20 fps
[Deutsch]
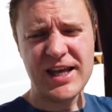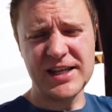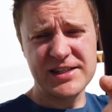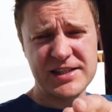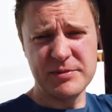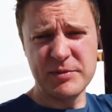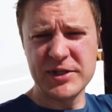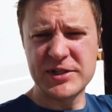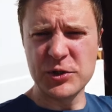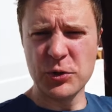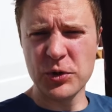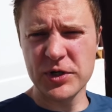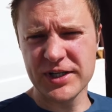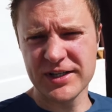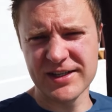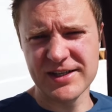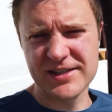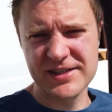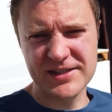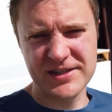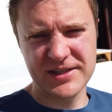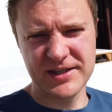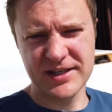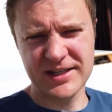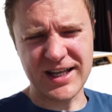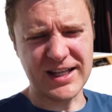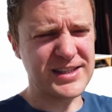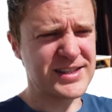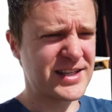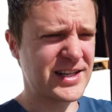Die erste Methode ist
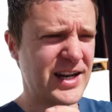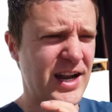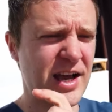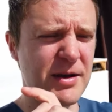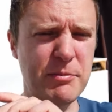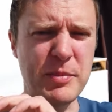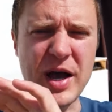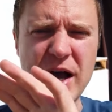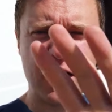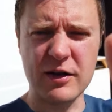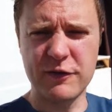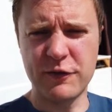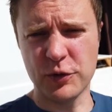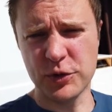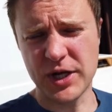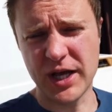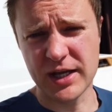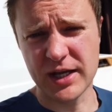ganz klar Park for